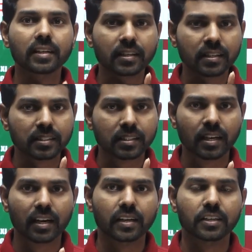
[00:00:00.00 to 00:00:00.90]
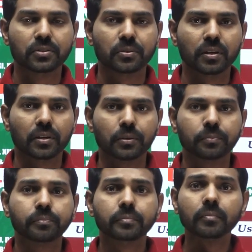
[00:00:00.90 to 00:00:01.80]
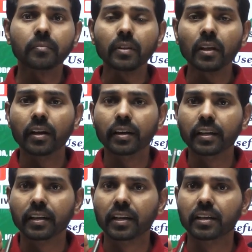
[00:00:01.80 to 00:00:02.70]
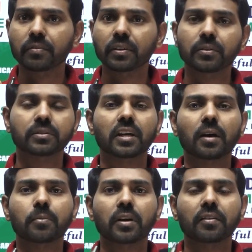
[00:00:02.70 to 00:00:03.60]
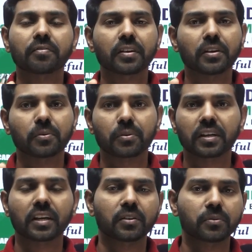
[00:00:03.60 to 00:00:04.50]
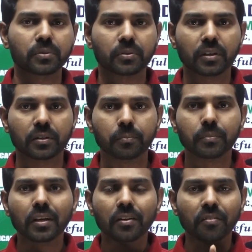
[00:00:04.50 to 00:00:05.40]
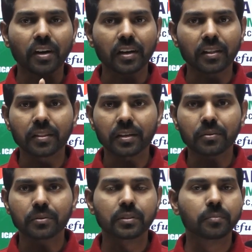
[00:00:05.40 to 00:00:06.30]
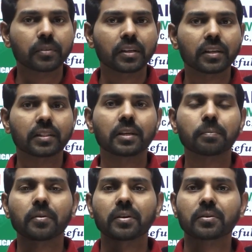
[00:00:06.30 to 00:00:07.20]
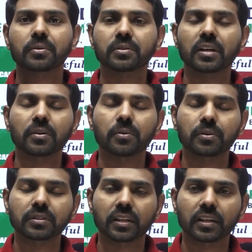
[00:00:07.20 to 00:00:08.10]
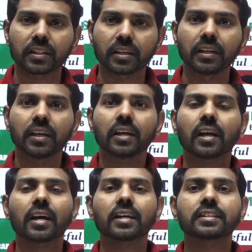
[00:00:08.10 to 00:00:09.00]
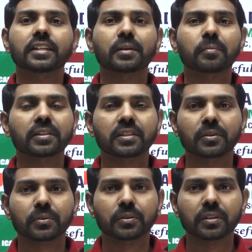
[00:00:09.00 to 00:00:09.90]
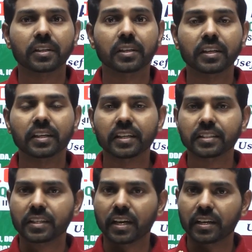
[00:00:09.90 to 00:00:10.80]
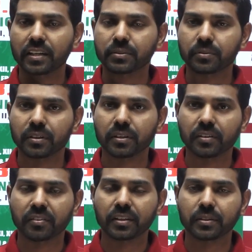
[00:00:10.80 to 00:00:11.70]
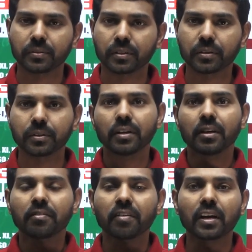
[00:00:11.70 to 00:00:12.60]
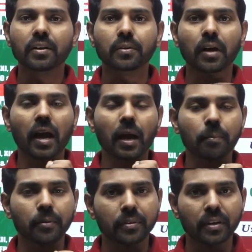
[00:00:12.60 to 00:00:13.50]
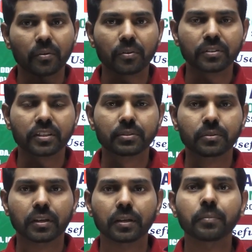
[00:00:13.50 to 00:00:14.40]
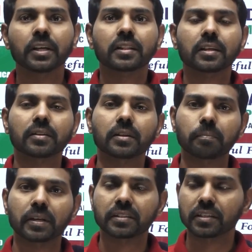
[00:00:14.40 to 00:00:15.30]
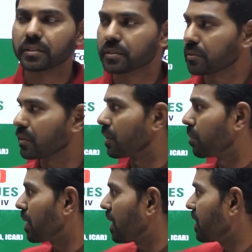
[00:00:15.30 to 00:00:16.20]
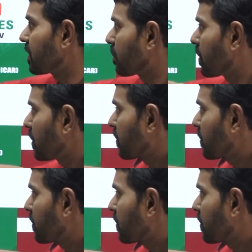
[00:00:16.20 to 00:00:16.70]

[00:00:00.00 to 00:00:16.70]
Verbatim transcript: ఇంట్రెస్ట్ క్యాండిడేట్స్ ఉన్నారో అంటే రైల్వేలో జాబ్ కన్ఫామ్గా కొట్టాలనుకుంటున్నారో వారందరి కోసం ఈ దీపావళి రోజున కోర్స్ అనేది లాంచ్ చేయడం అనేది జరుగుతుంది ఇంట్రెస్ట్ క్యాండిడేట్స్ ఉన్న ఎవరైతే ఉంటారో వాళ్ళు యాప్ను డౌన్లోడ్ చేసుకోండి తర్వాత పర్చేజ్ చేసుకోండి మళ్ళీ చెప్తున్నా